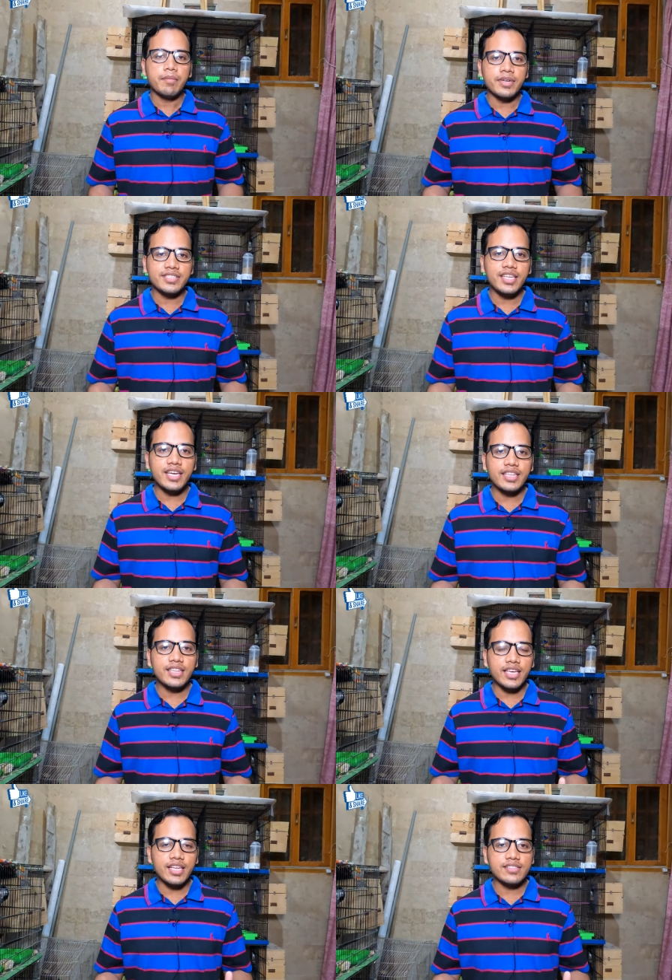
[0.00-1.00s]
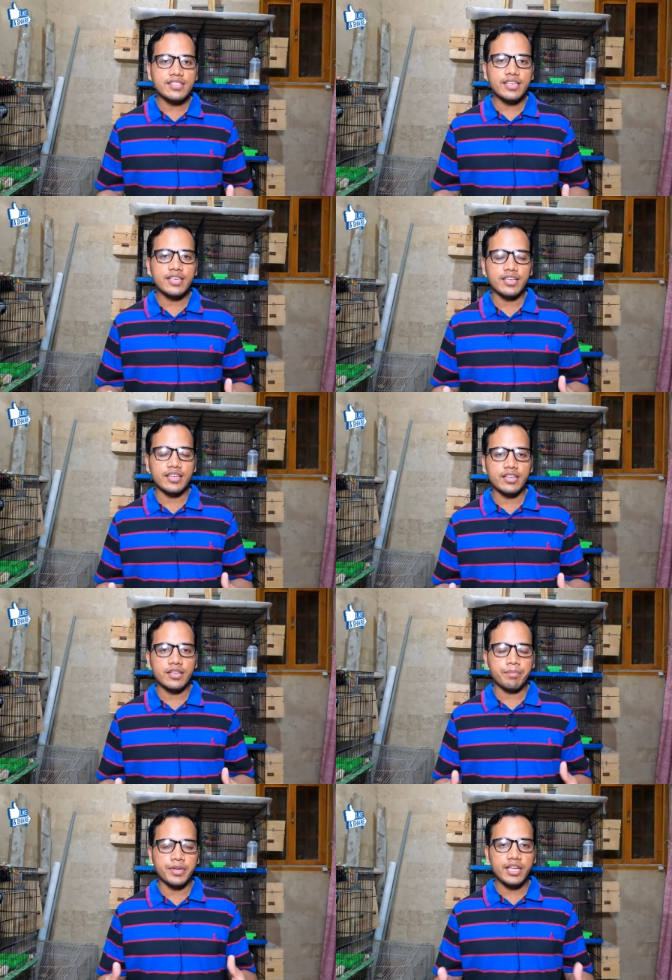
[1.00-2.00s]
मछली के तेल से
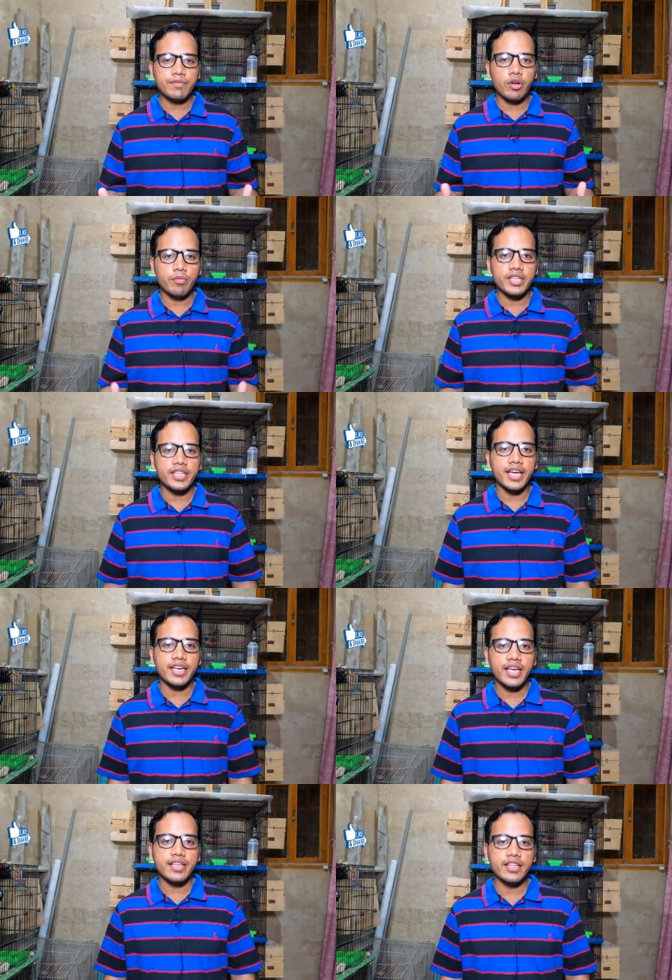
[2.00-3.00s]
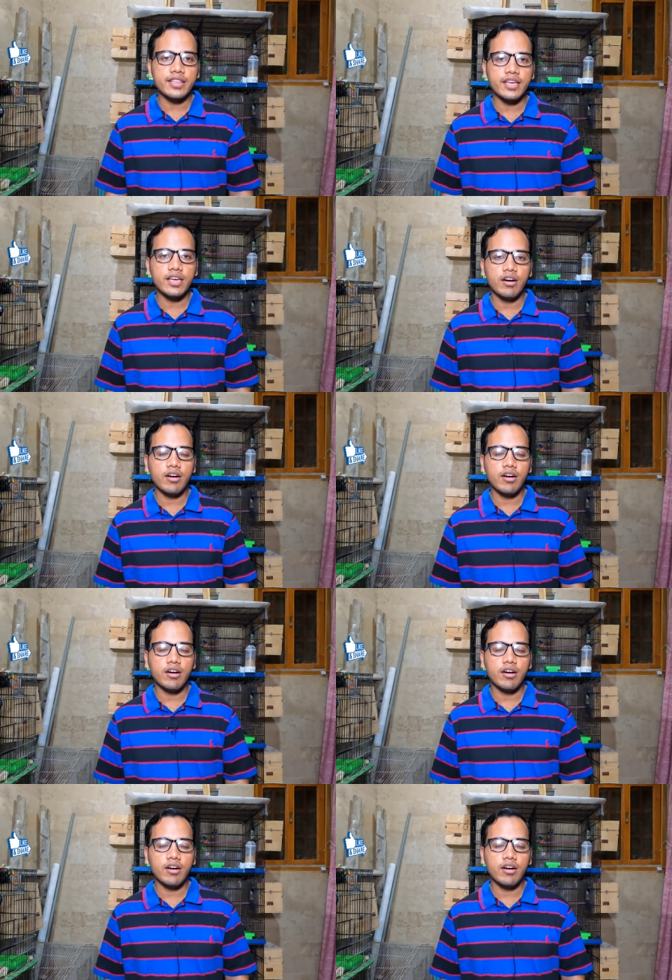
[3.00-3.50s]
ब्रीडिंग फार्मूला तैयार किया जाता है